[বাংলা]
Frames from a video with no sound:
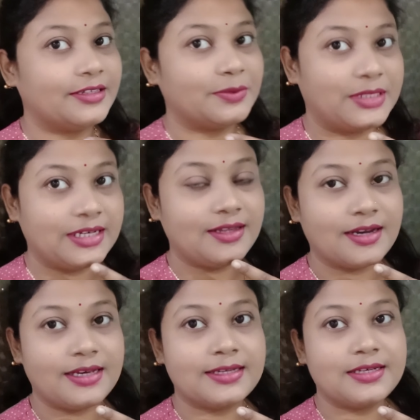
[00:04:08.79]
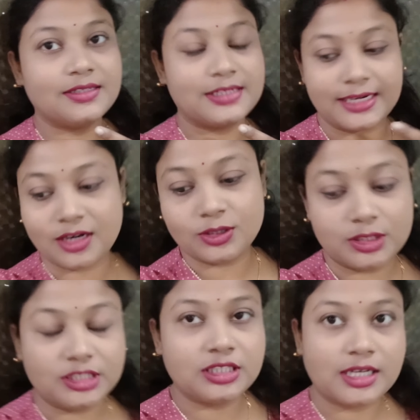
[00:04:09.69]
লিপস্টিক দিয়ে নিয়েছি যেটা
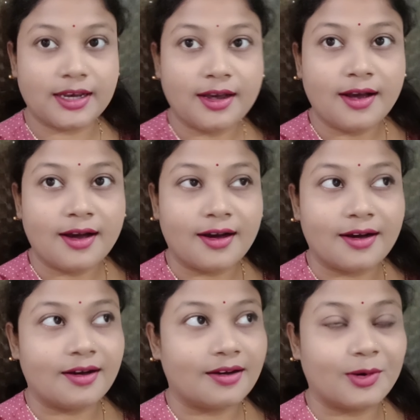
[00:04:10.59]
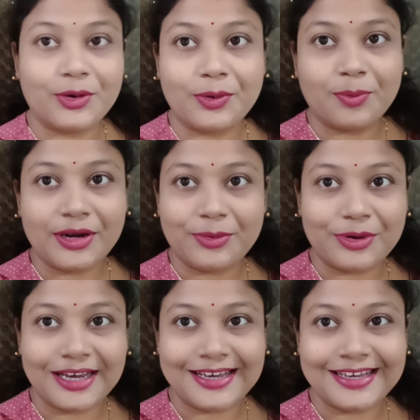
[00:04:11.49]
হচ্ছে কোন কোম্পানির
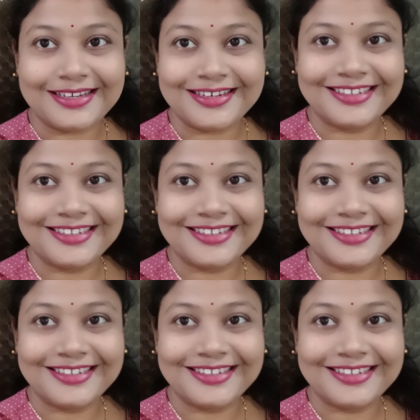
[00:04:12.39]
ভুলে গিয়েছি